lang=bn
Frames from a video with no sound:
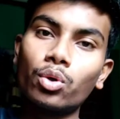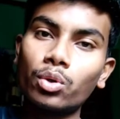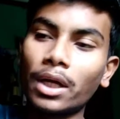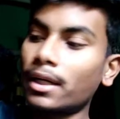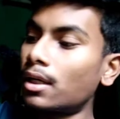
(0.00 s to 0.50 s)
ছোট
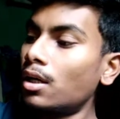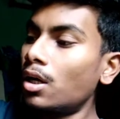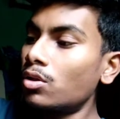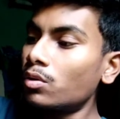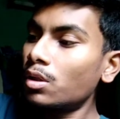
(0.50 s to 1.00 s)
থাকে
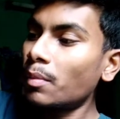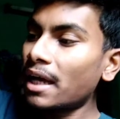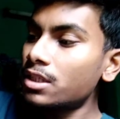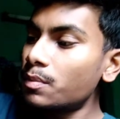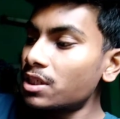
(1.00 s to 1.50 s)
আমাদের
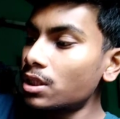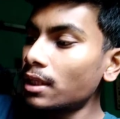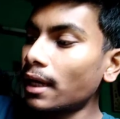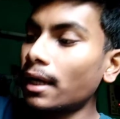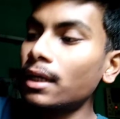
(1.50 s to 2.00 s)
ব্যাক স্পেসটা
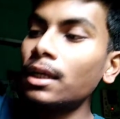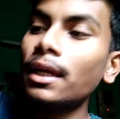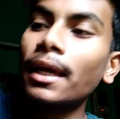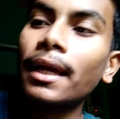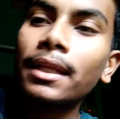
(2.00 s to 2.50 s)
দেখাই
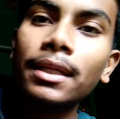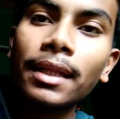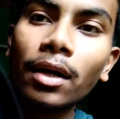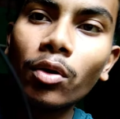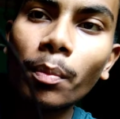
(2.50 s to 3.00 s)
এক্ষেত্রে
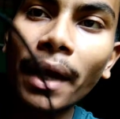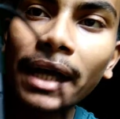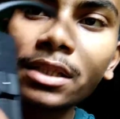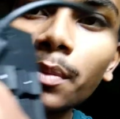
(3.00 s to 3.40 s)
দেখো ব্যাক